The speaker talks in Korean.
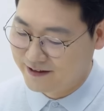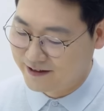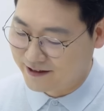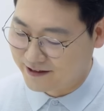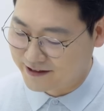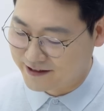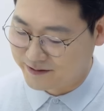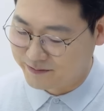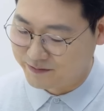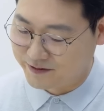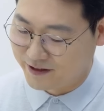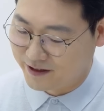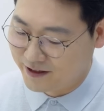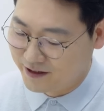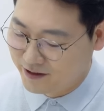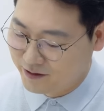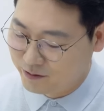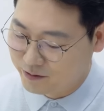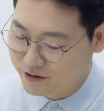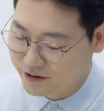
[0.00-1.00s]
알겠습니다.
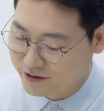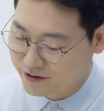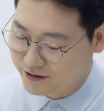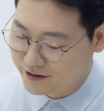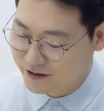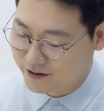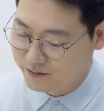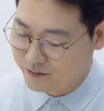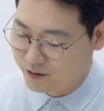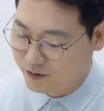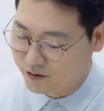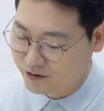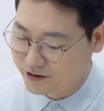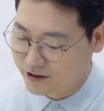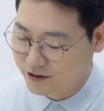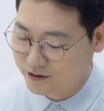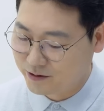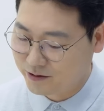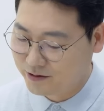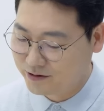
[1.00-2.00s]
혹시 이제 뭐
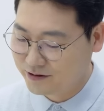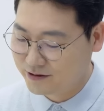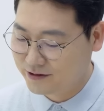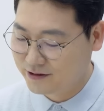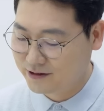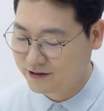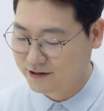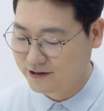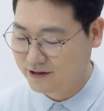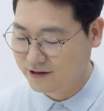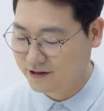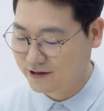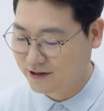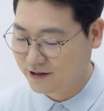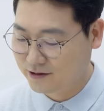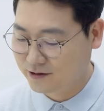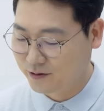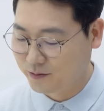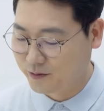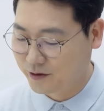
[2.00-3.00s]
채권
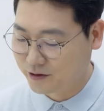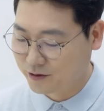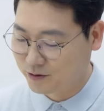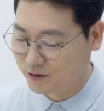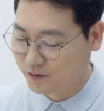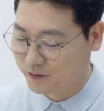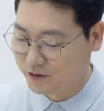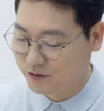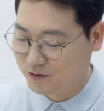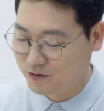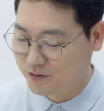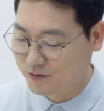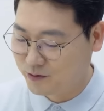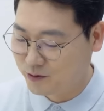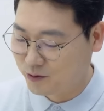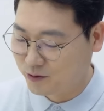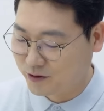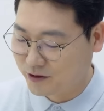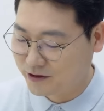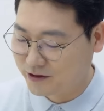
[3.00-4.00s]
시장 전망도 좀 해주시면
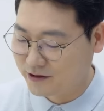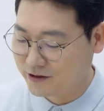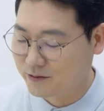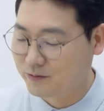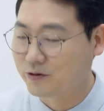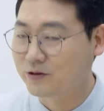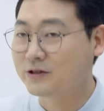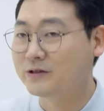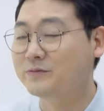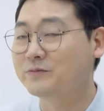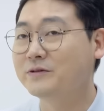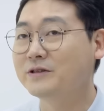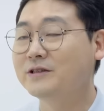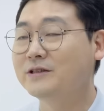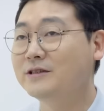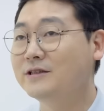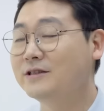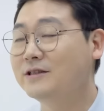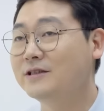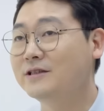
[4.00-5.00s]
좋을 것 같은데 뭐
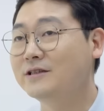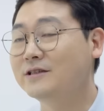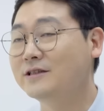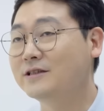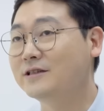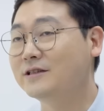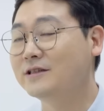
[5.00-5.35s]
금리